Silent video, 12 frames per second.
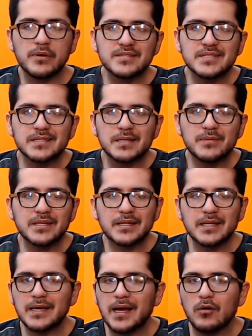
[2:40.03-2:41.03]
Lo compré
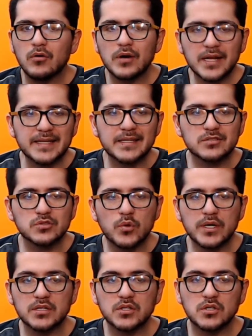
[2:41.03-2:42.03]
recientemente a un gran
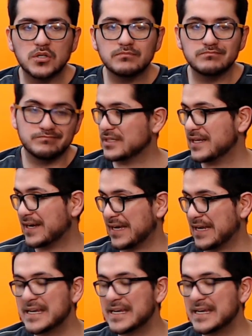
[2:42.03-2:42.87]
descuento. Sería